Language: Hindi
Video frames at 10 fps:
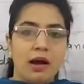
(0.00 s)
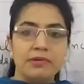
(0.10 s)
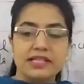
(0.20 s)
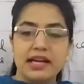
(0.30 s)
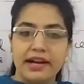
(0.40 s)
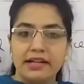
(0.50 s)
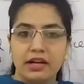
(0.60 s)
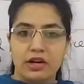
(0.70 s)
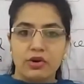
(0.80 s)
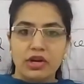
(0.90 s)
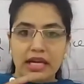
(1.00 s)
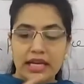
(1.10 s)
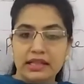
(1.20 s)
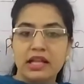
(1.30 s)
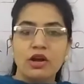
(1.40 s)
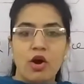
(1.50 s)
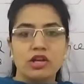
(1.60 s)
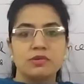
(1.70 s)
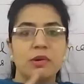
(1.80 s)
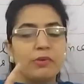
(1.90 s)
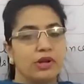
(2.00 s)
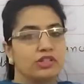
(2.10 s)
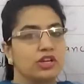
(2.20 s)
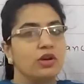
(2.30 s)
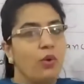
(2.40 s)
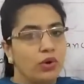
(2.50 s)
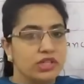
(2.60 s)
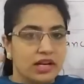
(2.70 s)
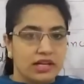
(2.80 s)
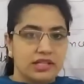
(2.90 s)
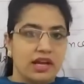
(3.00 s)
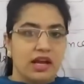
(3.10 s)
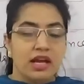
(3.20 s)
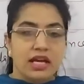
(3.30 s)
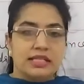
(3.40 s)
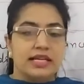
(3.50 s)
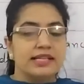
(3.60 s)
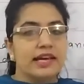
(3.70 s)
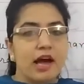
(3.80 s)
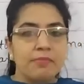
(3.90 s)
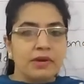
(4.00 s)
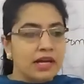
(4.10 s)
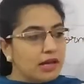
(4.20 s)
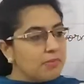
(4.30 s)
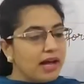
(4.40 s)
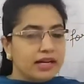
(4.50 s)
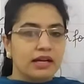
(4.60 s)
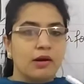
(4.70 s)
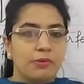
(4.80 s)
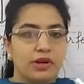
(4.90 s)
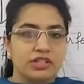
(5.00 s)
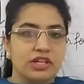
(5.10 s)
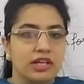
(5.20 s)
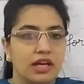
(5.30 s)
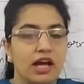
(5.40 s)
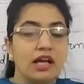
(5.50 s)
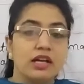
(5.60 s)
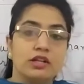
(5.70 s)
आप डिसाइड कर रहे हो कि इतने कॉस्ट में प्रोडक्शन हो जाना चाहिए जैसे कि आपने ये मार्कर का प्रोडक्शन किया